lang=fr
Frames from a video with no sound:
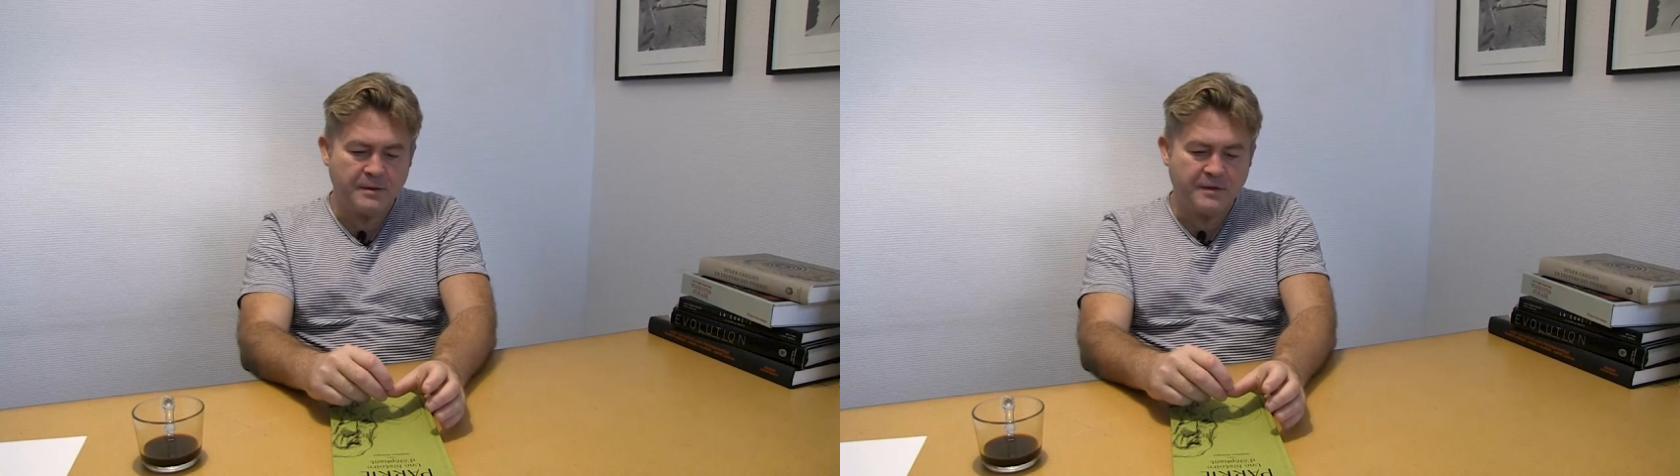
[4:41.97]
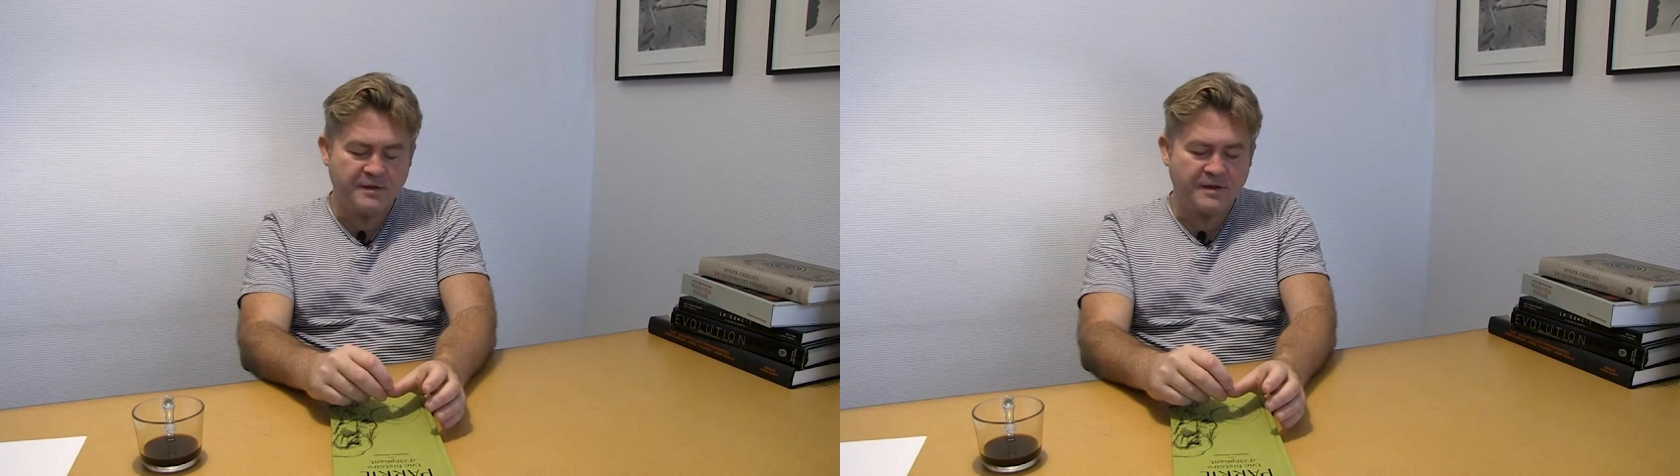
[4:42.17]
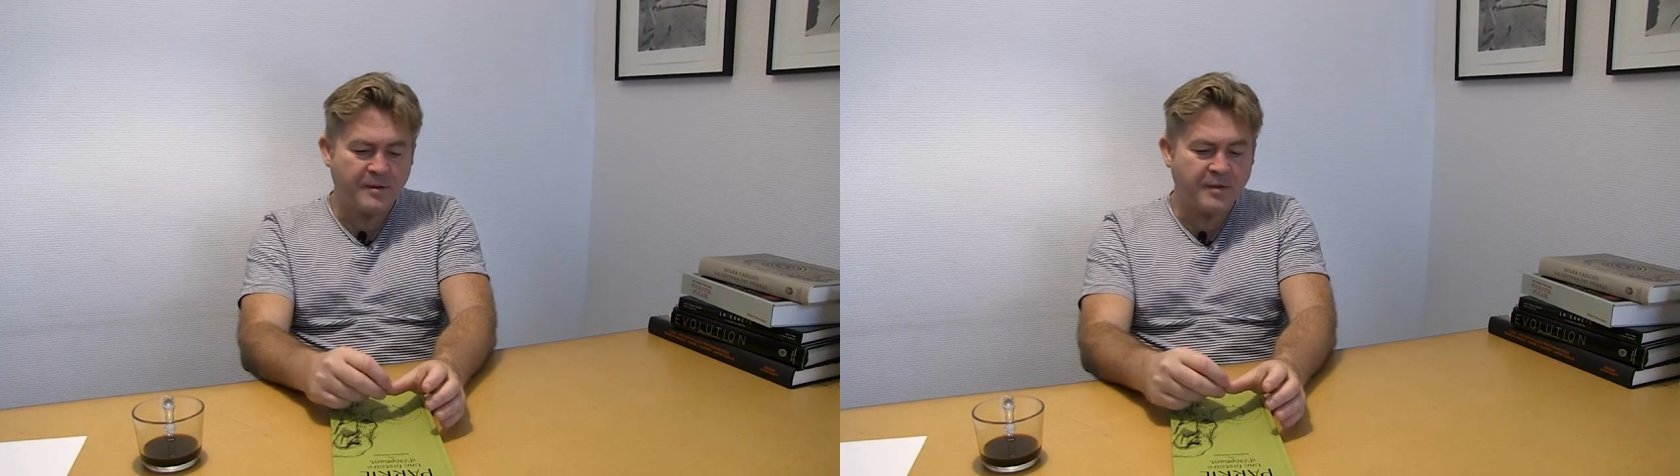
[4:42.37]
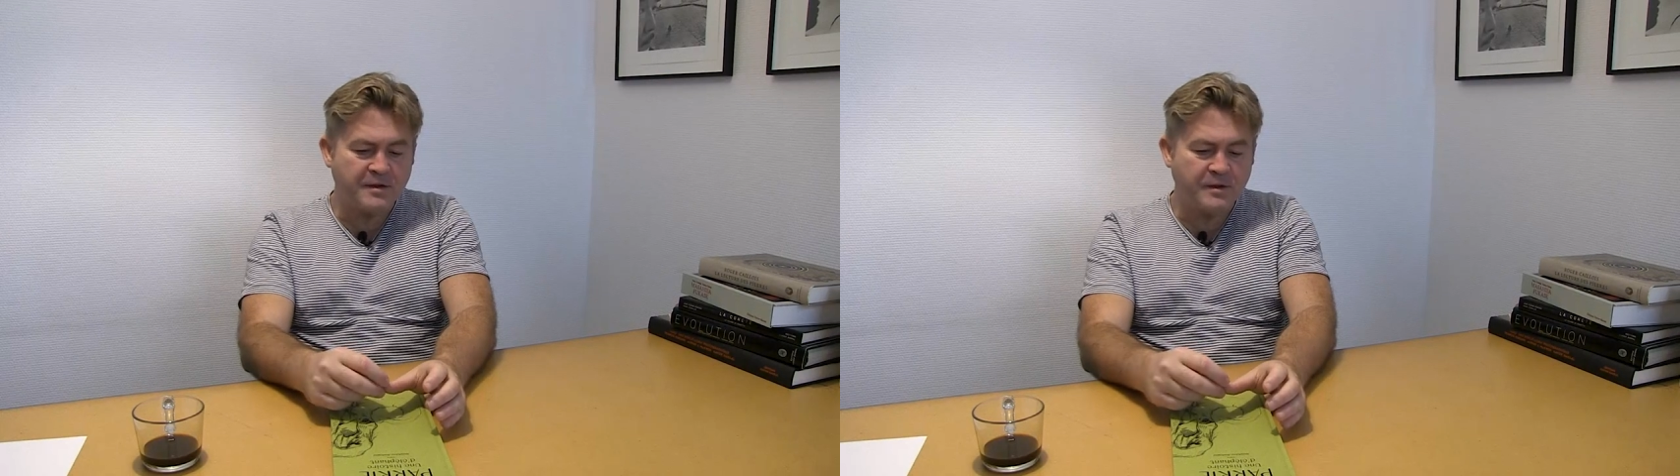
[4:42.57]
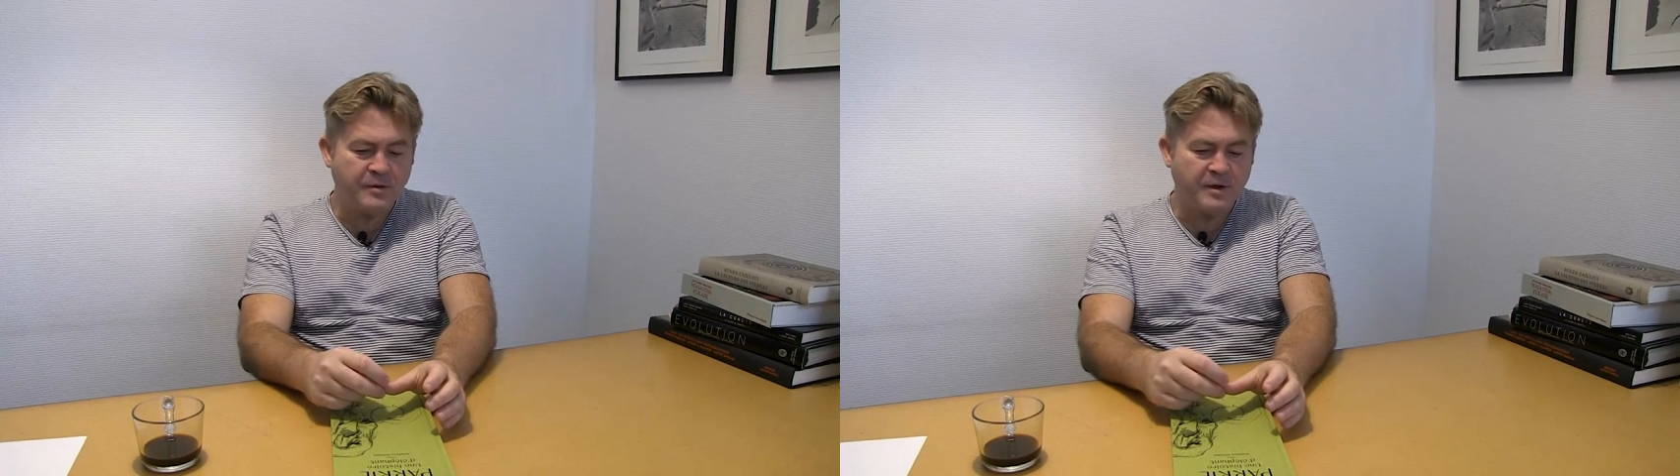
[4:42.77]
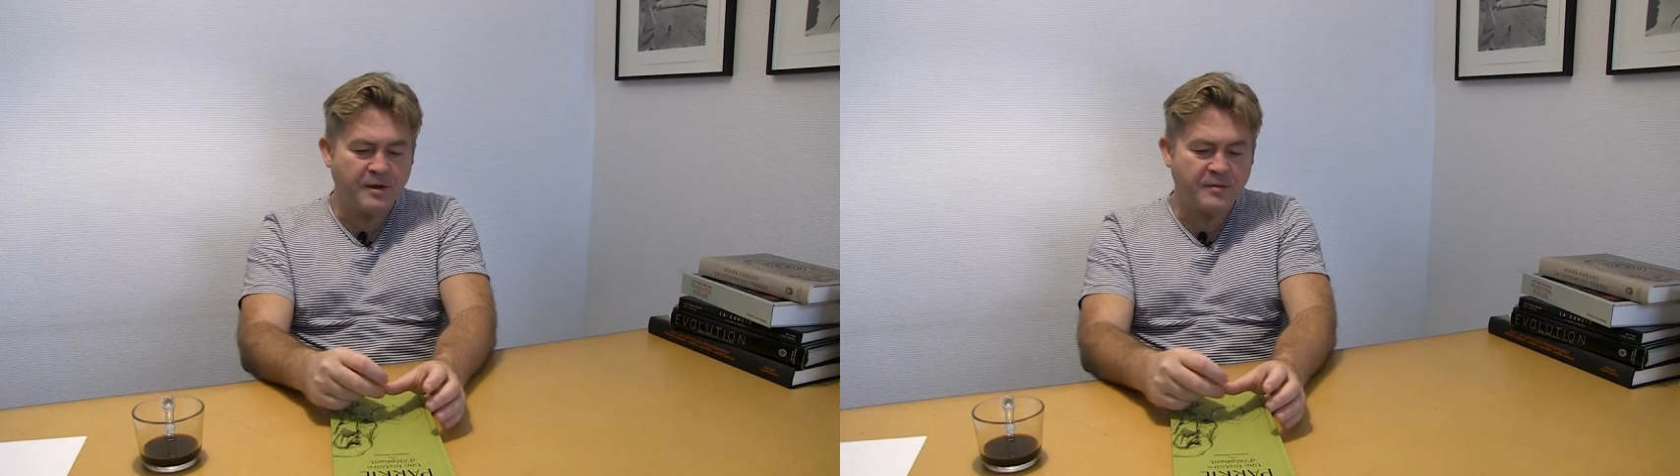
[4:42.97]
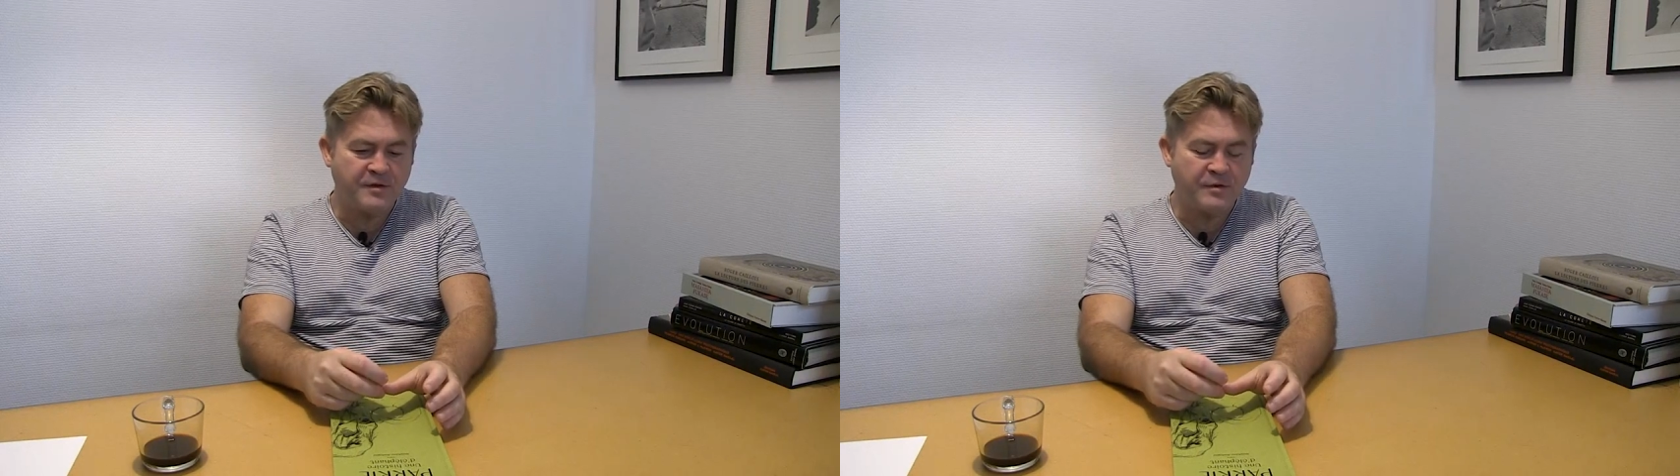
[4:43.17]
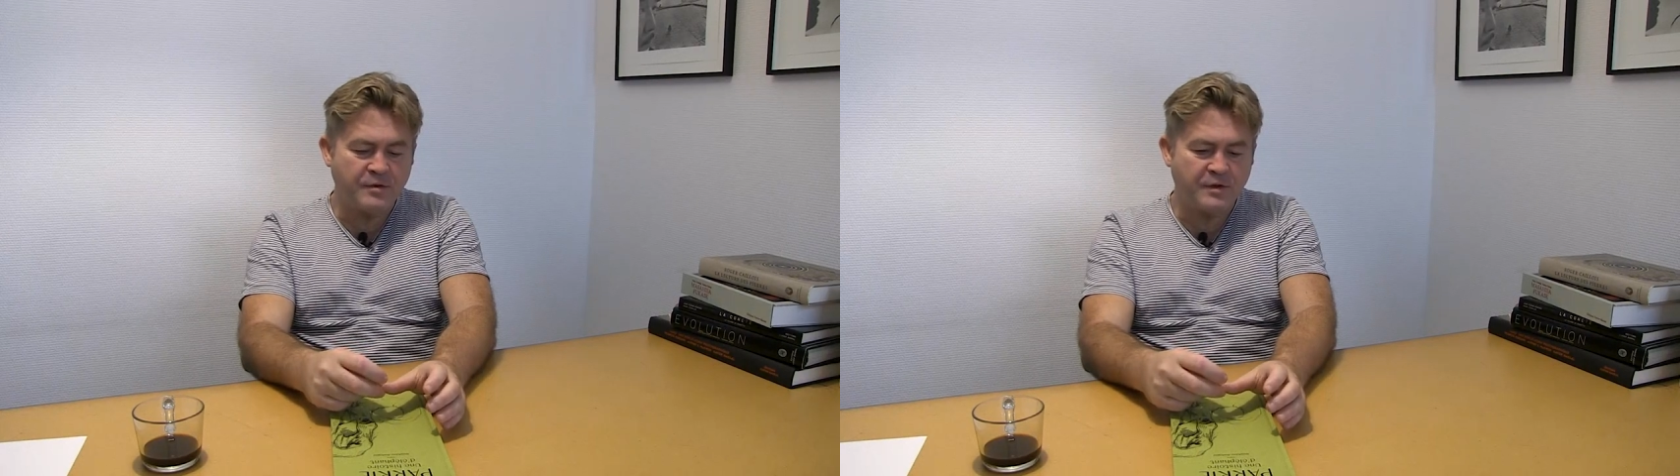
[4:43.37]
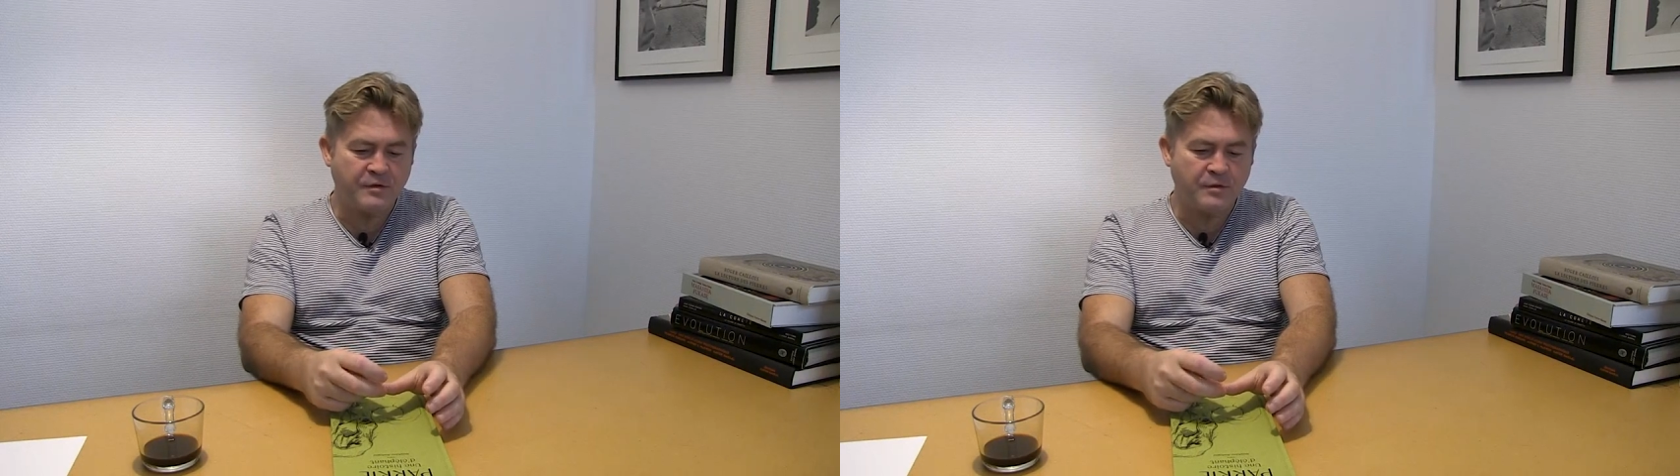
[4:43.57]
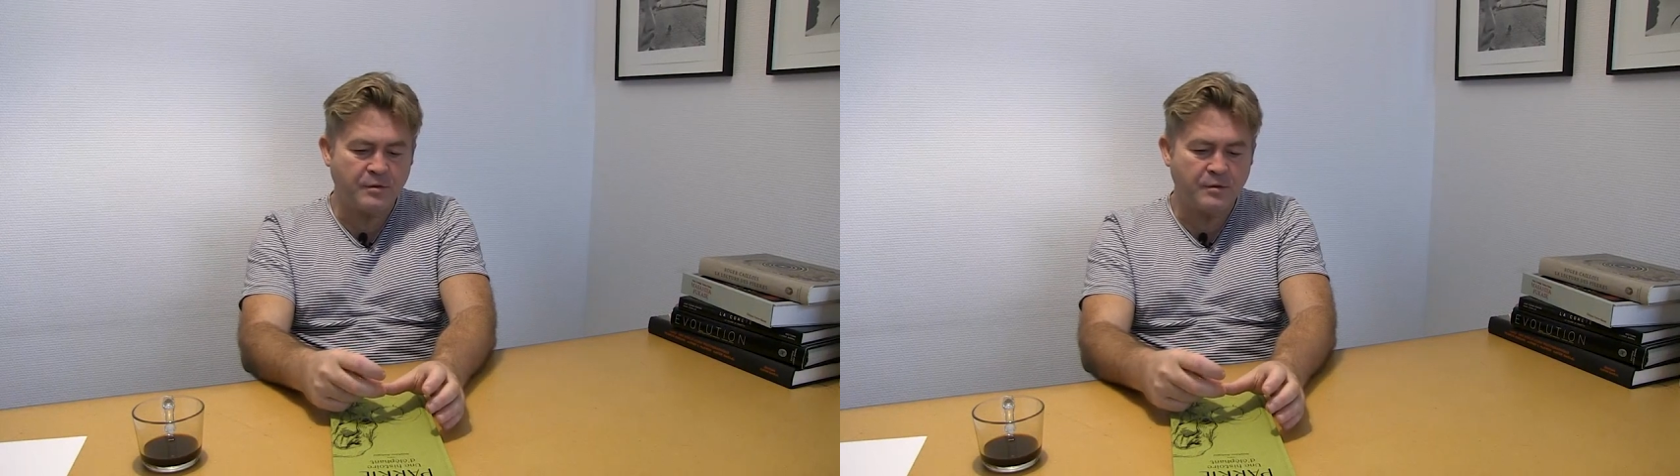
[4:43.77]
c'est très particulier comme
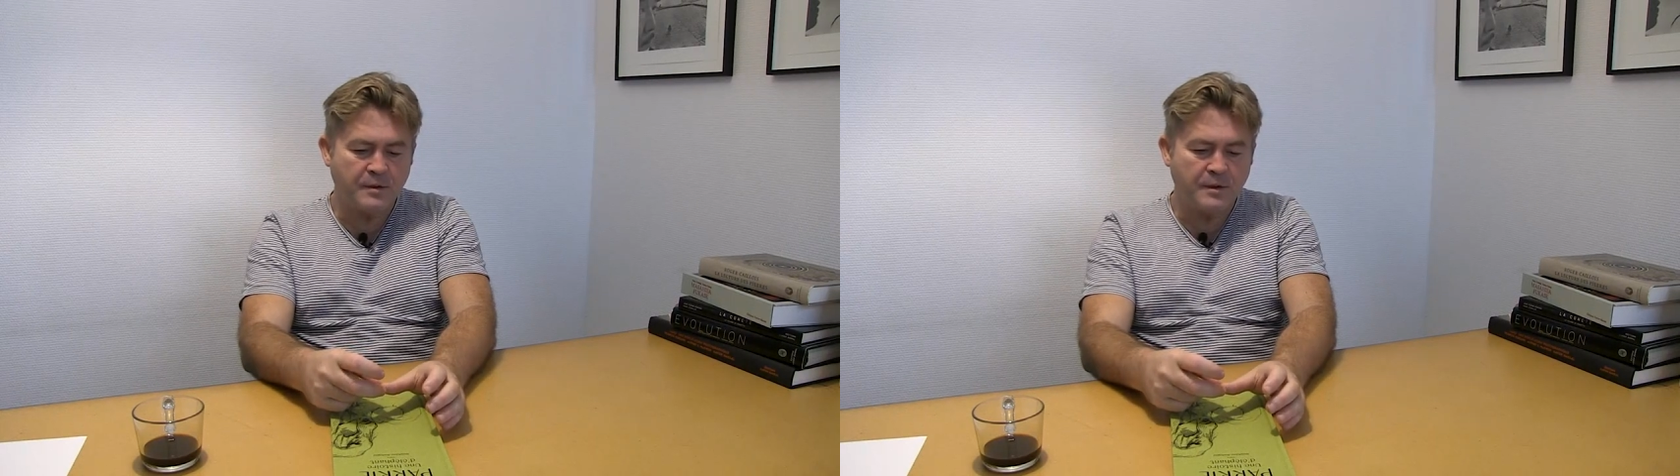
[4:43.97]
situation.